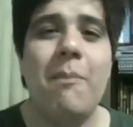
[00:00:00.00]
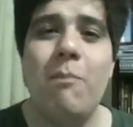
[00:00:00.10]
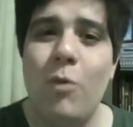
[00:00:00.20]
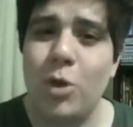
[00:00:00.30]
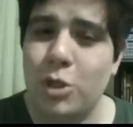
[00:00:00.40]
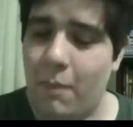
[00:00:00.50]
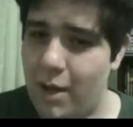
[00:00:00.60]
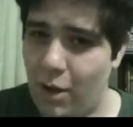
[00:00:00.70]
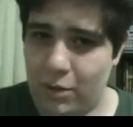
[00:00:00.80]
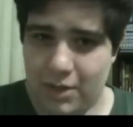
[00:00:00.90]
muito
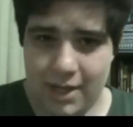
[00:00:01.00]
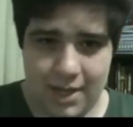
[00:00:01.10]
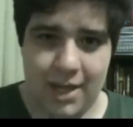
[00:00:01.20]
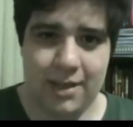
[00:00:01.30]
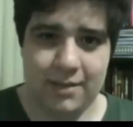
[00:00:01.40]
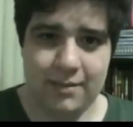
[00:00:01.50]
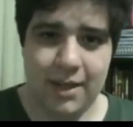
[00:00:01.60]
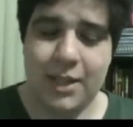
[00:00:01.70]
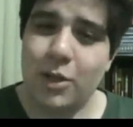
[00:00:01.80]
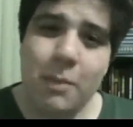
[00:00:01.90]
melhor do que aquele.
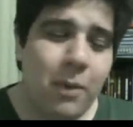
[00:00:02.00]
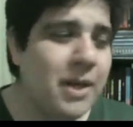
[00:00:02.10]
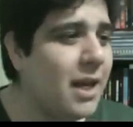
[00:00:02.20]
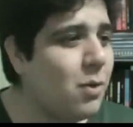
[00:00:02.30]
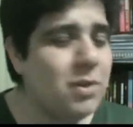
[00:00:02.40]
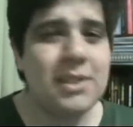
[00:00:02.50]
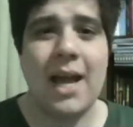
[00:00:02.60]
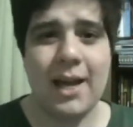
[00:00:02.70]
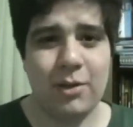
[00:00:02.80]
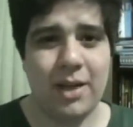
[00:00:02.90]
Então ele pode
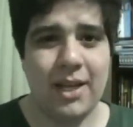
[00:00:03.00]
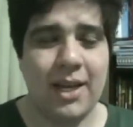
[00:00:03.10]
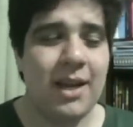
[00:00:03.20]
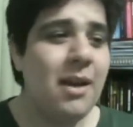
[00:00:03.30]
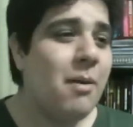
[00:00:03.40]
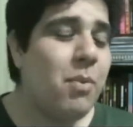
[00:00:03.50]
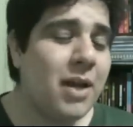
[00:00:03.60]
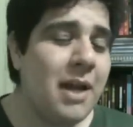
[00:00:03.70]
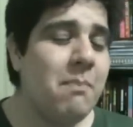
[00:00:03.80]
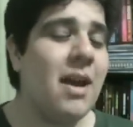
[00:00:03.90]
recusar aquilo ali,
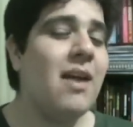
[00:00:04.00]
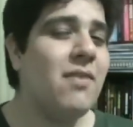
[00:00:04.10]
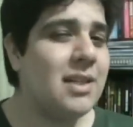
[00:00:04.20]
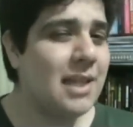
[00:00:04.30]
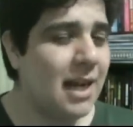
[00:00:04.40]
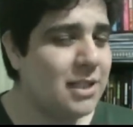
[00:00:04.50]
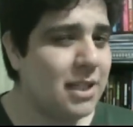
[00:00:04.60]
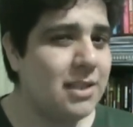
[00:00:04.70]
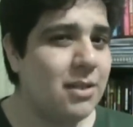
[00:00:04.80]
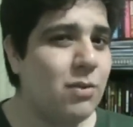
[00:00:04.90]
porque em breve ele estará
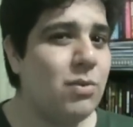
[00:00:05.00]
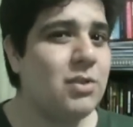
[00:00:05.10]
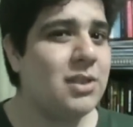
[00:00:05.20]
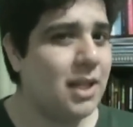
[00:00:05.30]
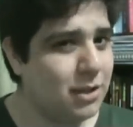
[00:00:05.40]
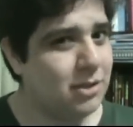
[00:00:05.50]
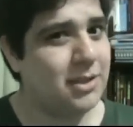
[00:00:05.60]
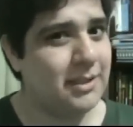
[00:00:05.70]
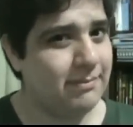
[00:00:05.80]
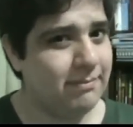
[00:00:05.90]
jantando com os
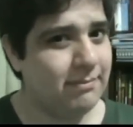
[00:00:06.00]
anjos.